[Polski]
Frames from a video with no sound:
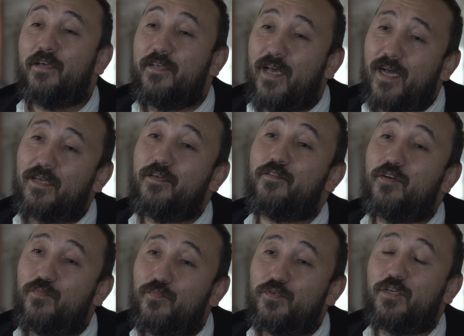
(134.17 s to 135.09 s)
jaki
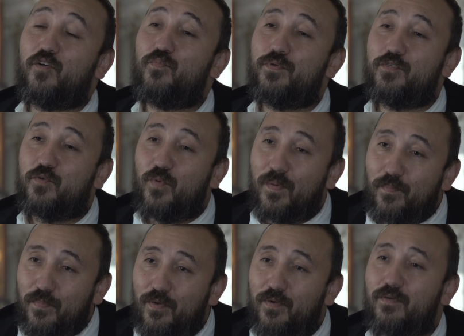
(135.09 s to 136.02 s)
to musiał być
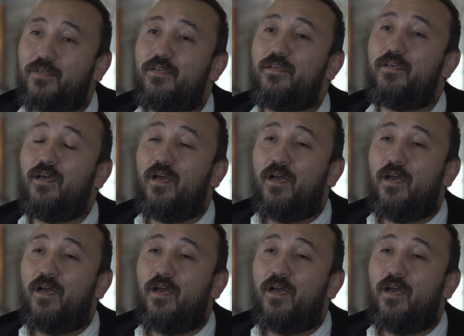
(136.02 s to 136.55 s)
głęboki,